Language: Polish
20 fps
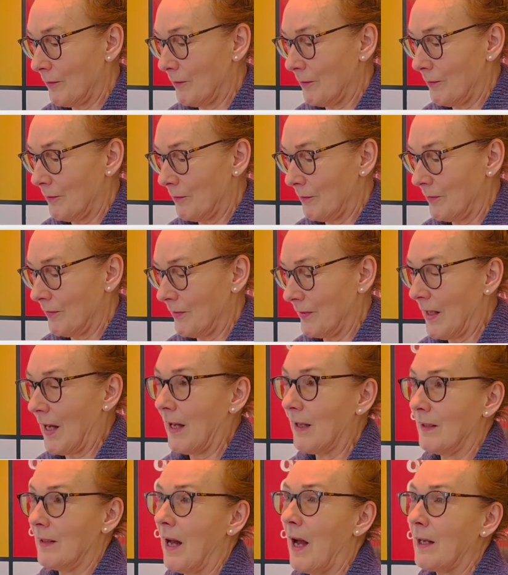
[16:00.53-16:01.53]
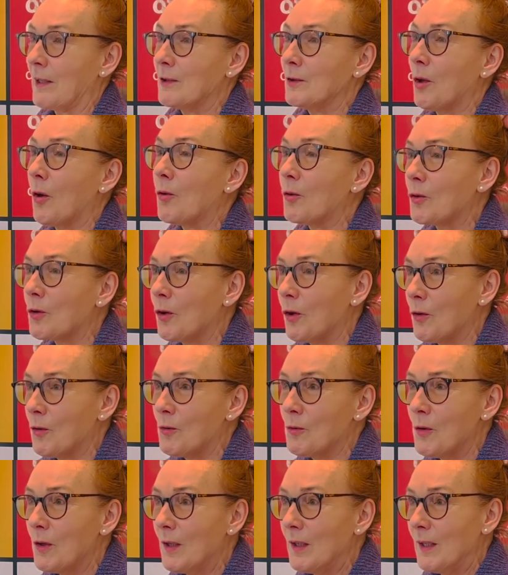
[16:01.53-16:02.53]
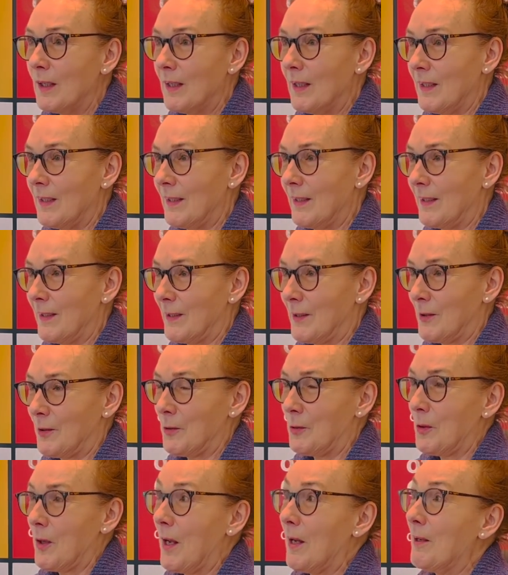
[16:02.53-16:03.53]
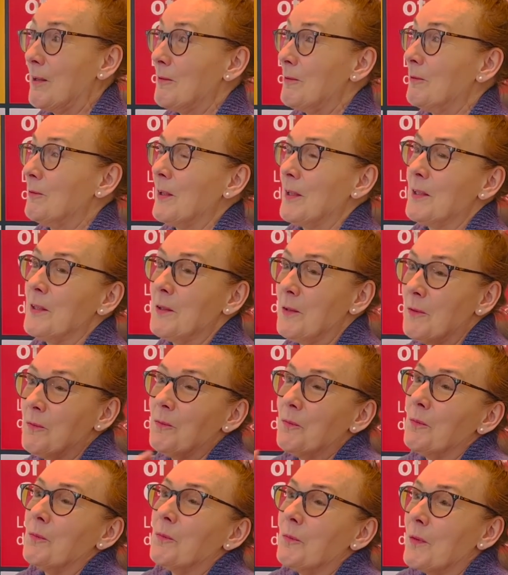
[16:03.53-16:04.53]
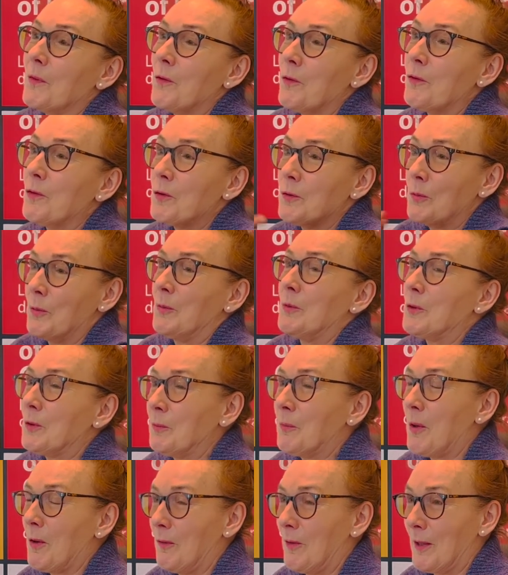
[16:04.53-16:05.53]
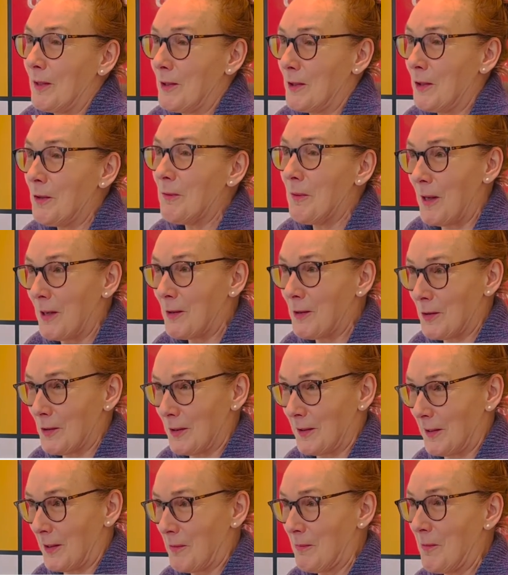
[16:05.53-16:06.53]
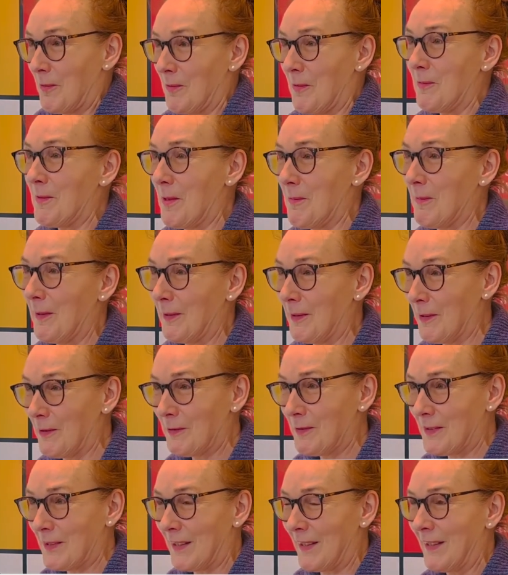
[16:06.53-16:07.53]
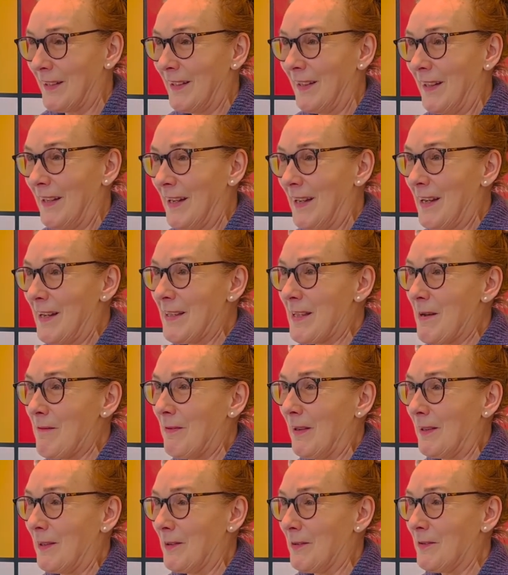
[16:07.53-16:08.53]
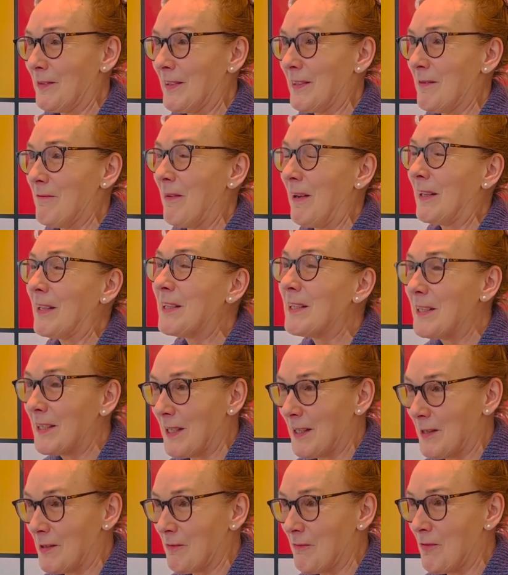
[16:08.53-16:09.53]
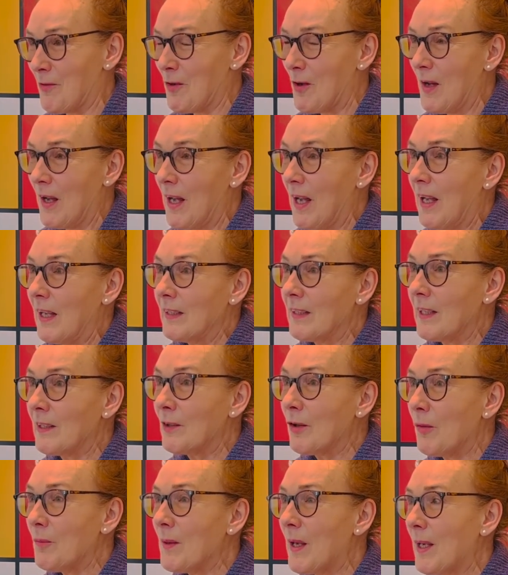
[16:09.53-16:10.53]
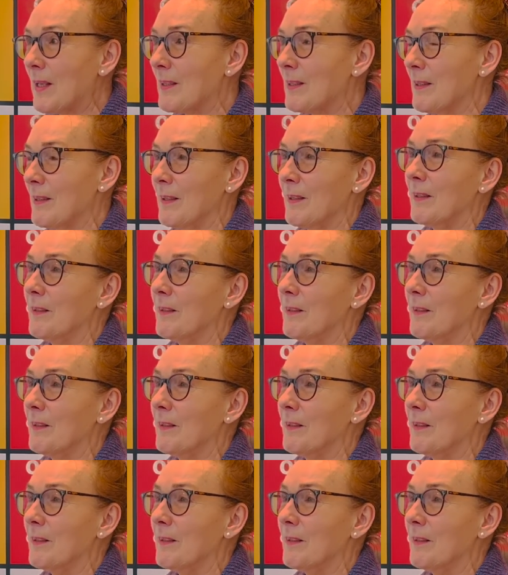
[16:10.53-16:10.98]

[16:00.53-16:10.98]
mm, aktorką, która właśnie no, sprowadziła go, że tak powiem, na manowce, na manowce marksizmu. Natomiast